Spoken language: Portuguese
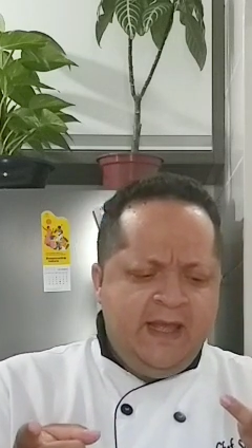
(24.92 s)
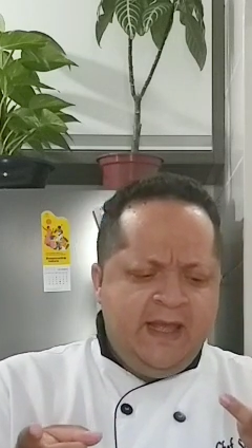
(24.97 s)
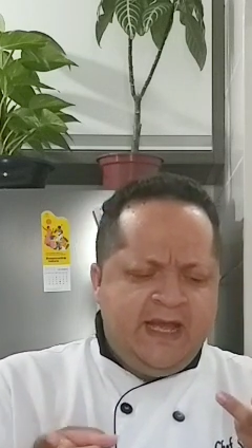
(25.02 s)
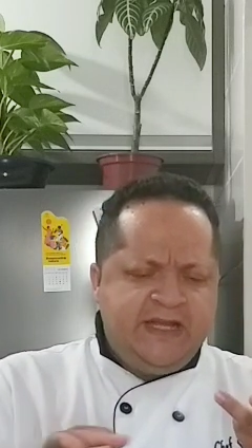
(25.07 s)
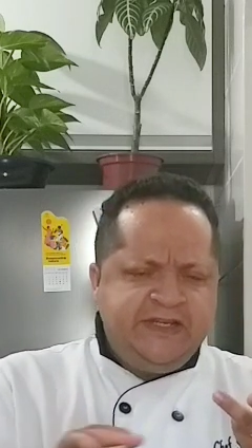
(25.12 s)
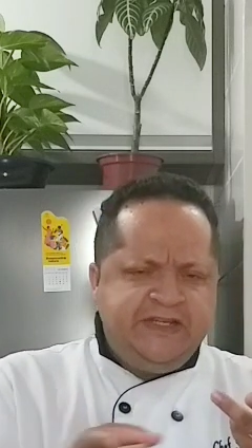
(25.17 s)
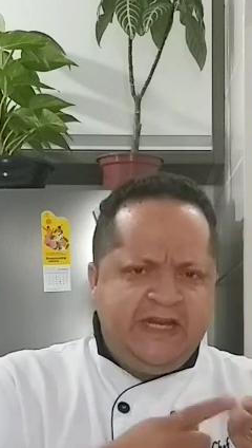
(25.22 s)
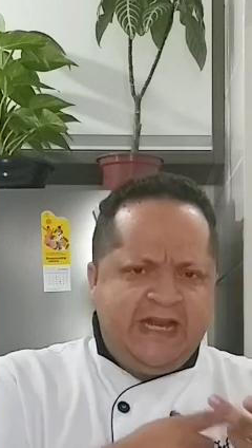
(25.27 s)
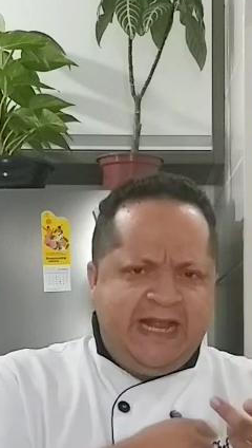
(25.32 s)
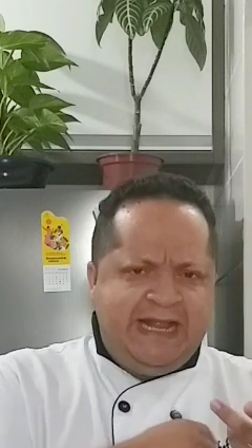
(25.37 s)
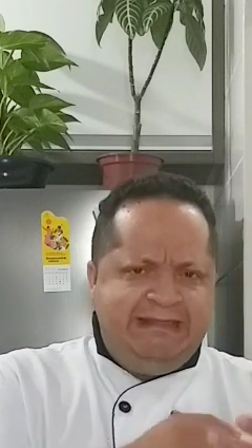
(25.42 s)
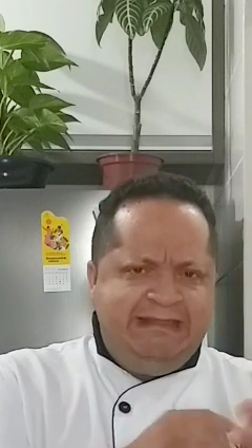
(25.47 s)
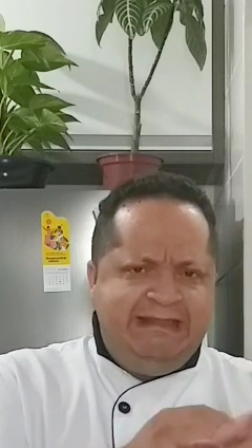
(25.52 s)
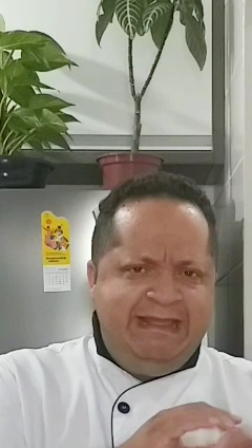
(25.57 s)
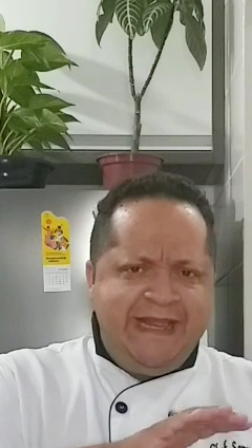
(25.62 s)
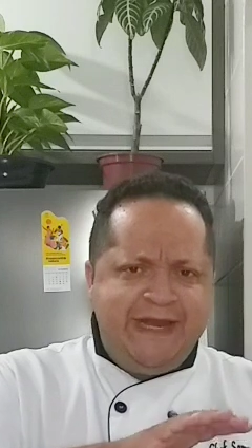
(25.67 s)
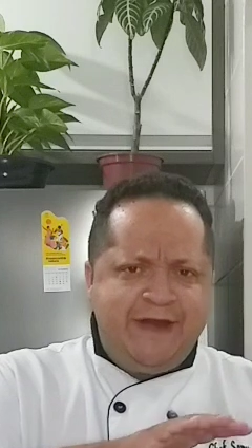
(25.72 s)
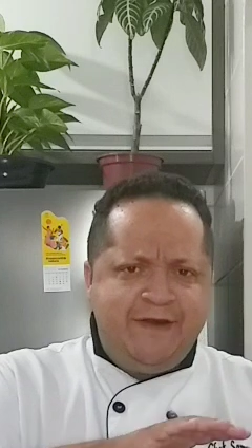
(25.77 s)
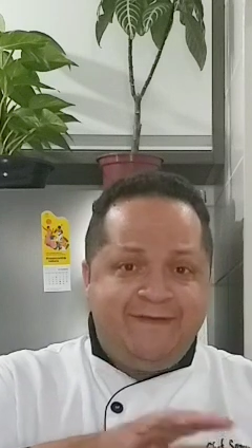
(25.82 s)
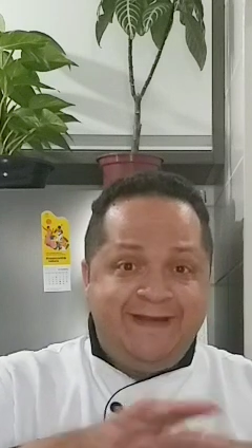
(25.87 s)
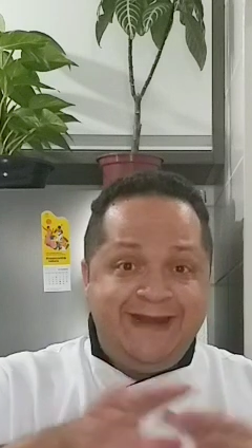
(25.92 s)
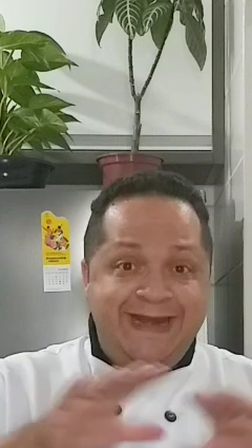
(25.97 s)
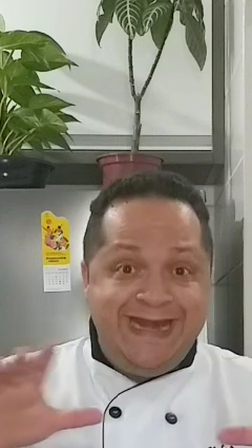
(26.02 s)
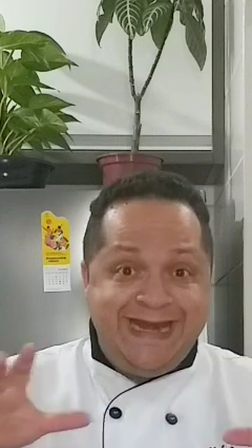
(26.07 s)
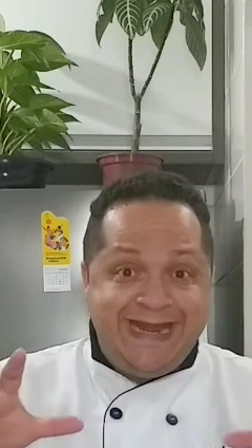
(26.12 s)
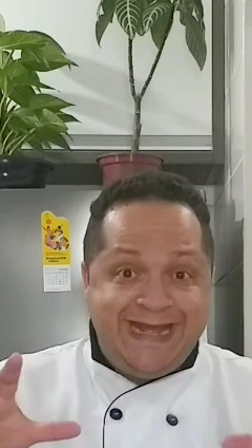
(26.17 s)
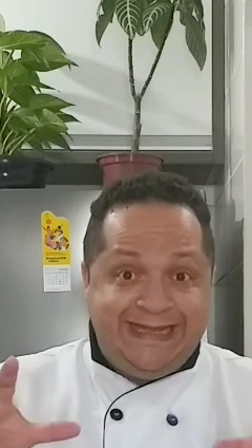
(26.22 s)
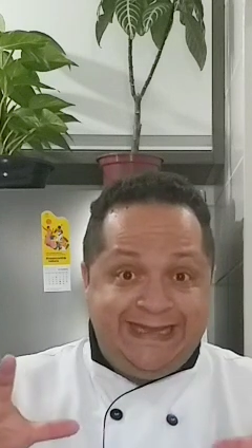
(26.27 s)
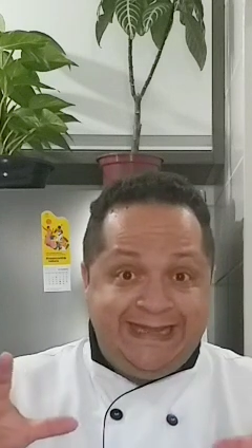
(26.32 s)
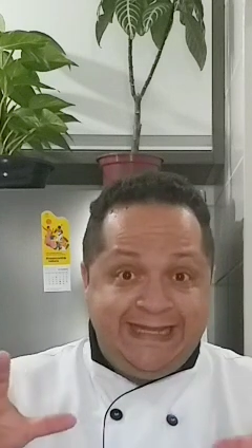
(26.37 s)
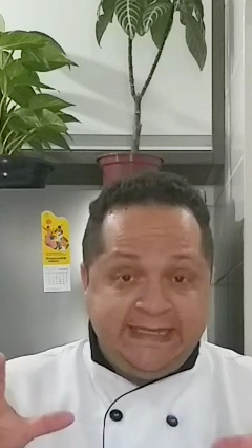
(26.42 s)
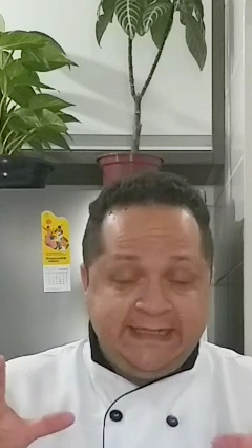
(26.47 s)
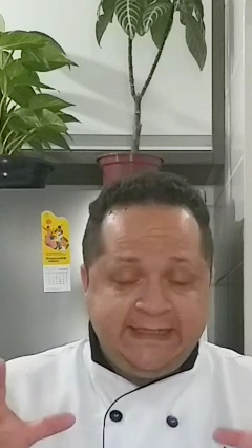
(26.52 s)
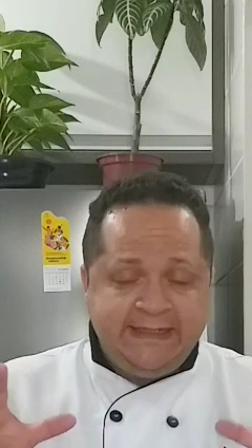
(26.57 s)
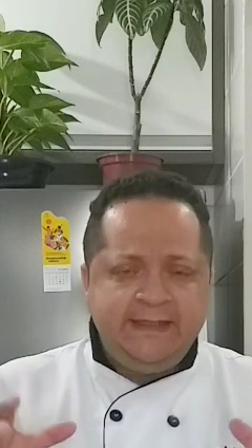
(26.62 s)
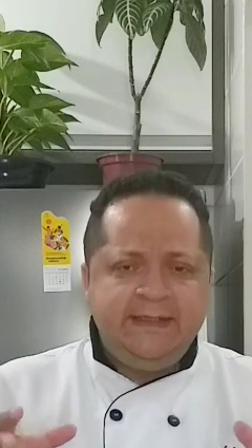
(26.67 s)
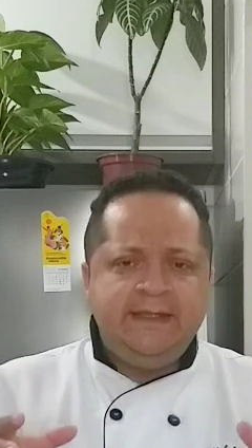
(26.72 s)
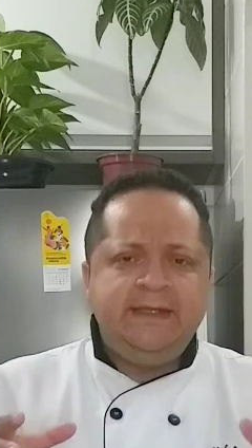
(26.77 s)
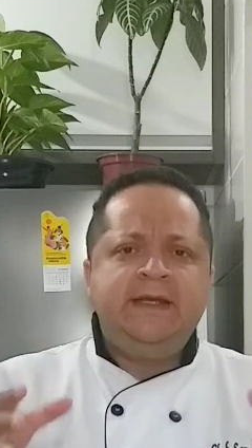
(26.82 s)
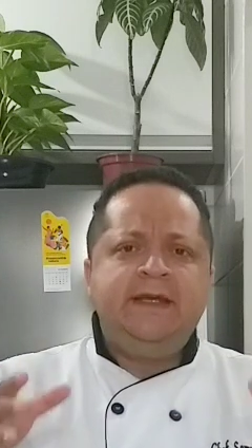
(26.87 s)
a, a geladeira, não vai
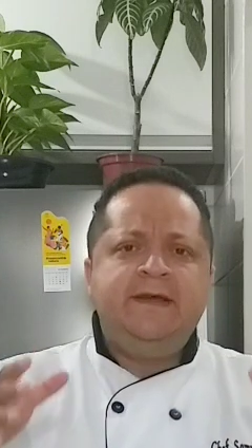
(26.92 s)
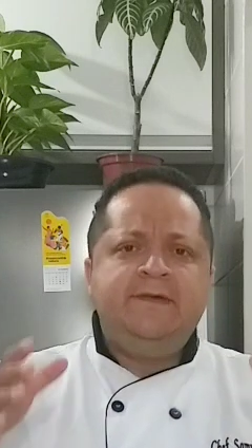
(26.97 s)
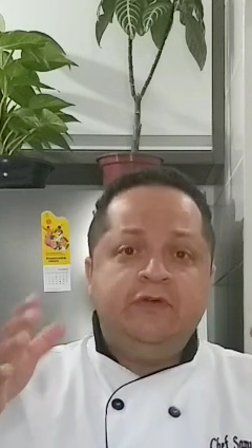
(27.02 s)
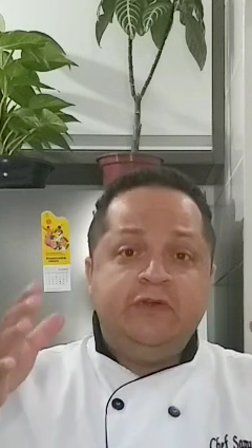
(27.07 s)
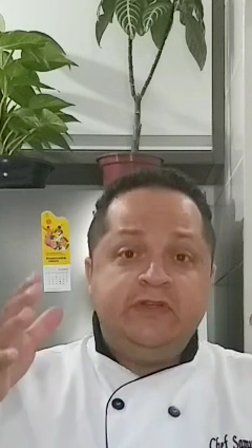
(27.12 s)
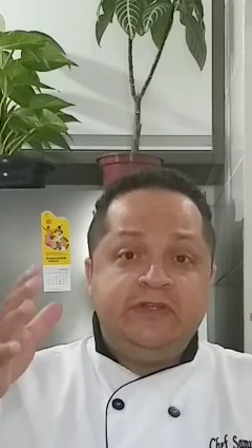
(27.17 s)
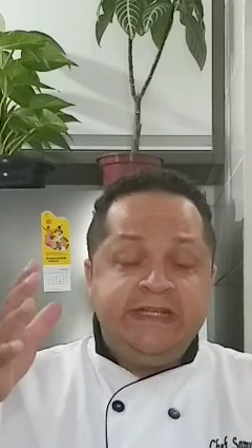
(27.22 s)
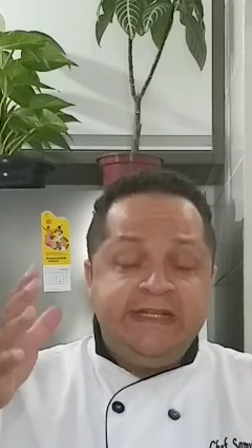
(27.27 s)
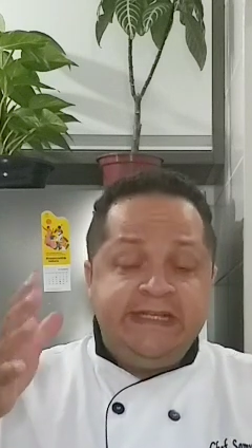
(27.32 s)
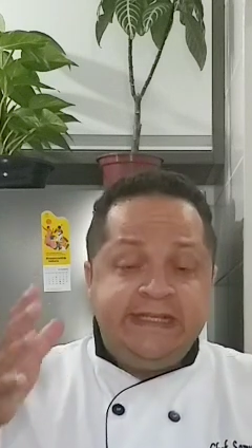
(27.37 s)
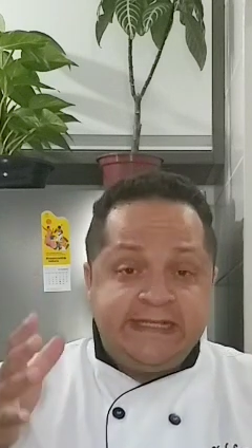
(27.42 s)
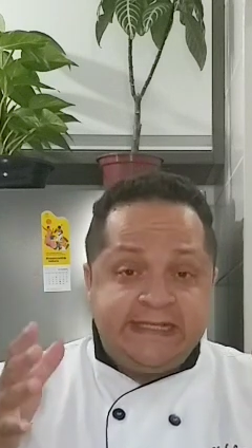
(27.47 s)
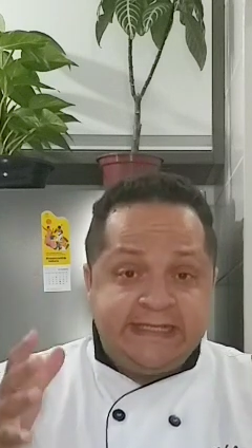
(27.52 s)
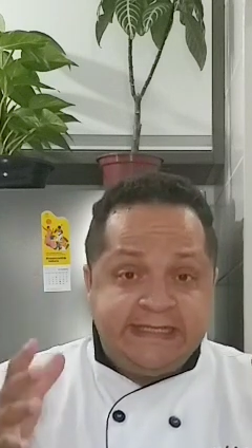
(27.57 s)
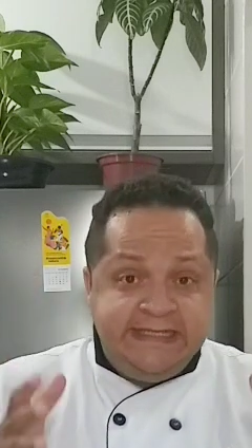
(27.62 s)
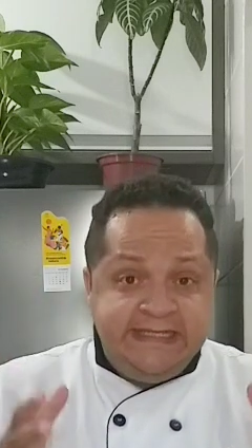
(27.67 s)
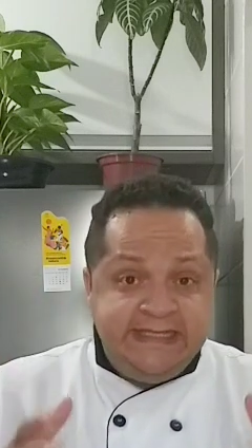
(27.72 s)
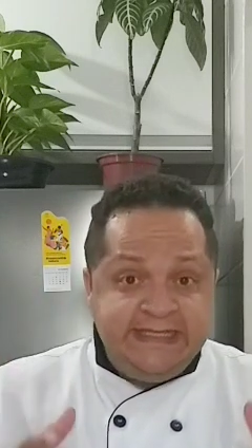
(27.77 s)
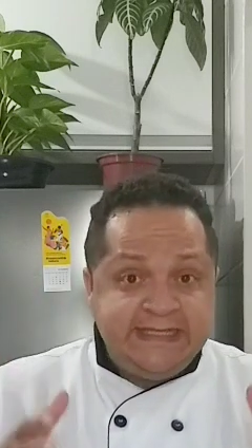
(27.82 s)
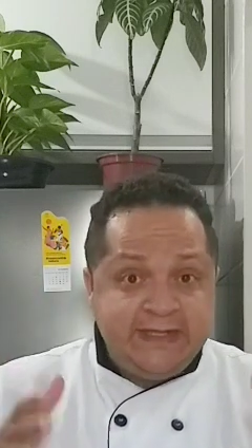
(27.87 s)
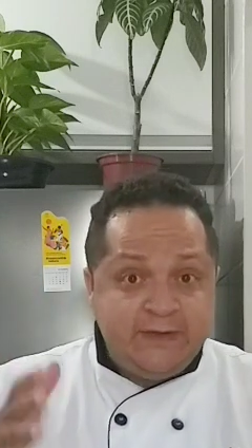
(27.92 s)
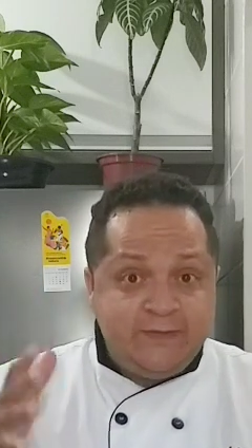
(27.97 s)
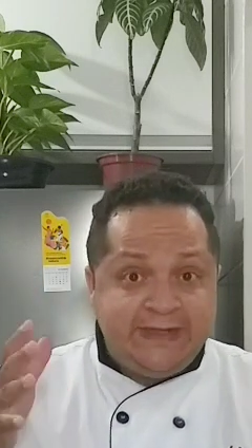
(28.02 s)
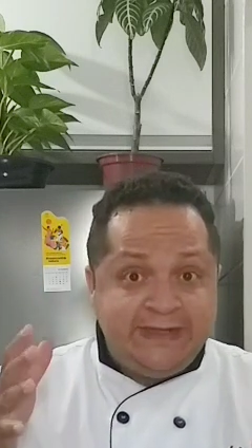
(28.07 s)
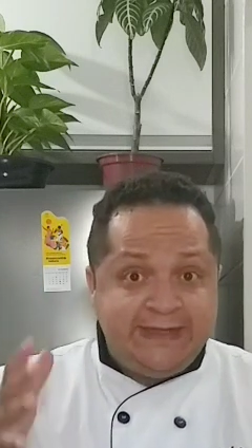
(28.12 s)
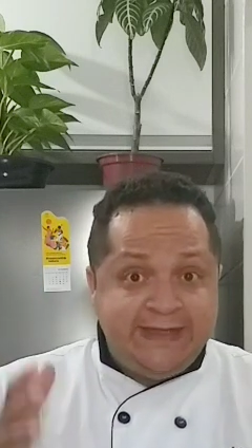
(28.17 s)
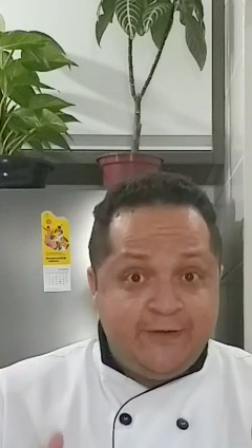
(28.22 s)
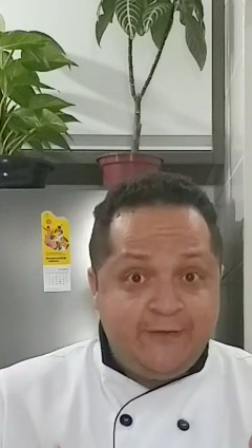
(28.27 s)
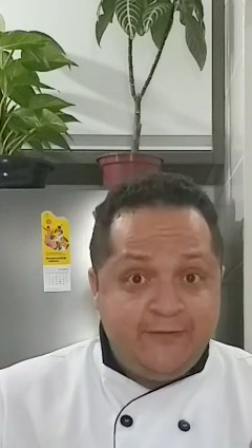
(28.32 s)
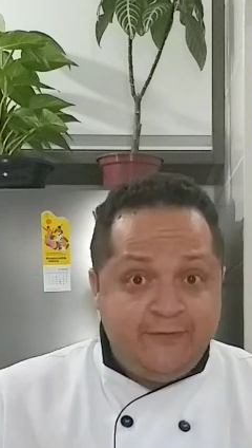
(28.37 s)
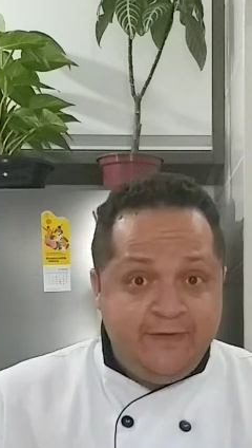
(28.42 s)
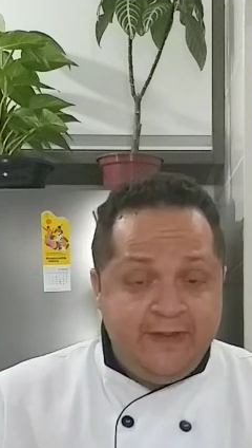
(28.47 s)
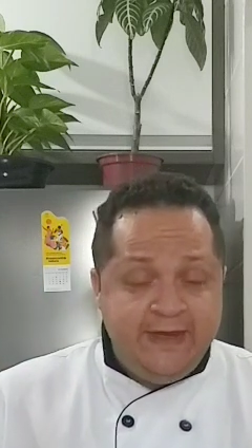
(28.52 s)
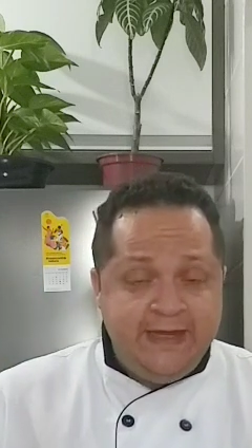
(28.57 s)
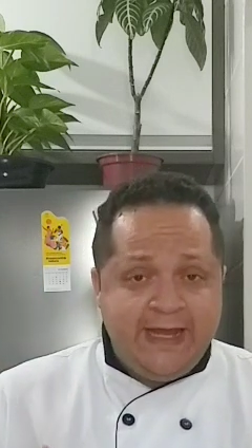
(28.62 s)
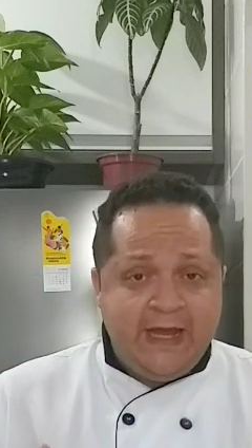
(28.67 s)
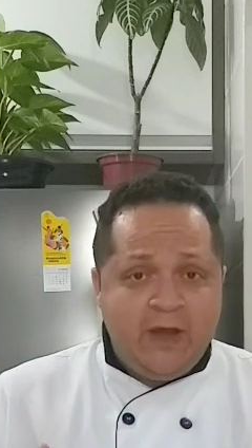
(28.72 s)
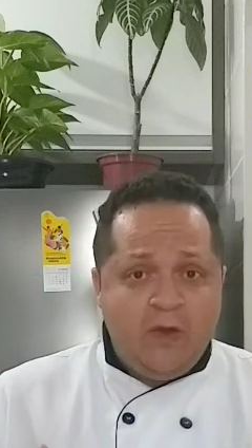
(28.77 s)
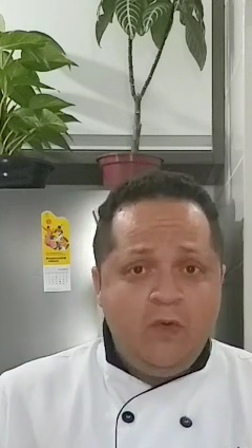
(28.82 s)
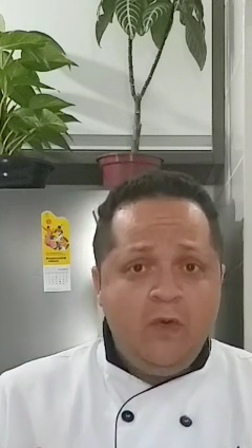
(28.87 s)
nada. Vocês assistam até o
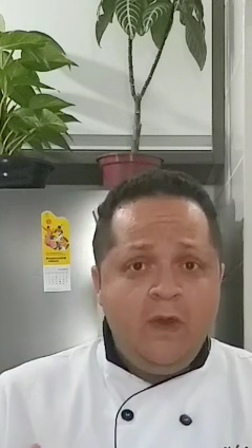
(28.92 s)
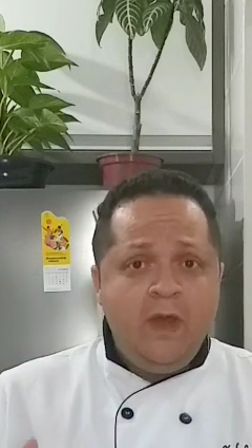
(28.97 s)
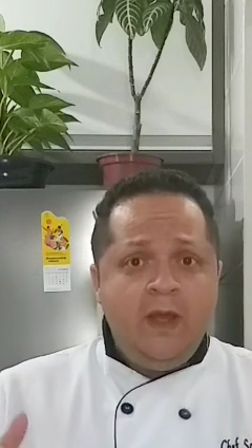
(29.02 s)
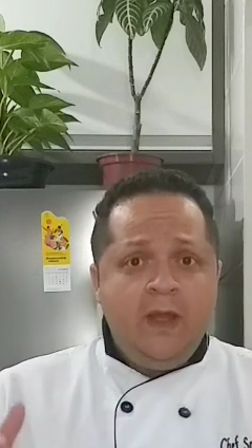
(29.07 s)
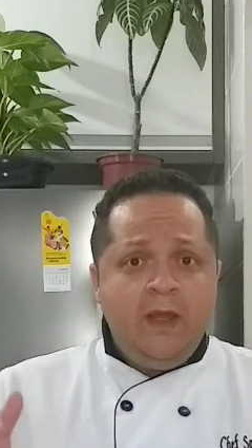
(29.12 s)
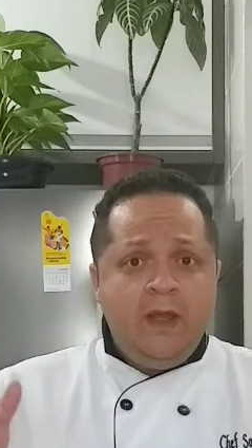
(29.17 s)
final